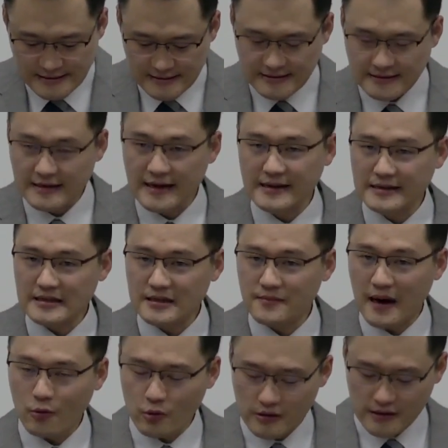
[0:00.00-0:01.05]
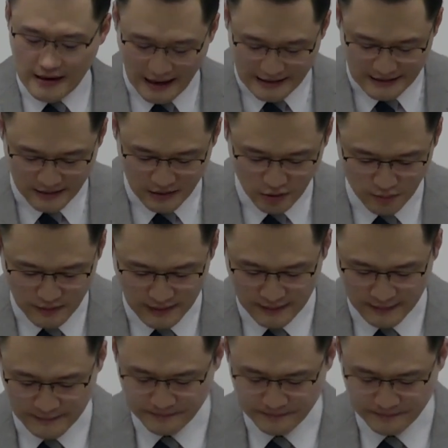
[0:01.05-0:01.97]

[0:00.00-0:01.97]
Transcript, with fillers: 그 얘기를 지금 하고 있는 게 아니라는 겁니다.